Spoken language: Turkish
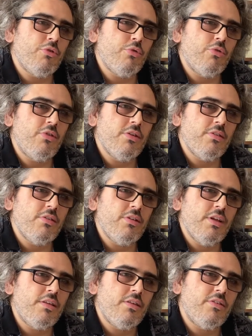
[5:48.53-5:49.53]

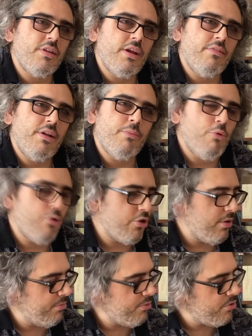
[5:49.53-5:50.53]
Türkiye'sinde iki kere evlenip
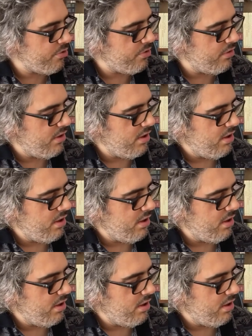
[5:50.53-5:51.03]
boşanmış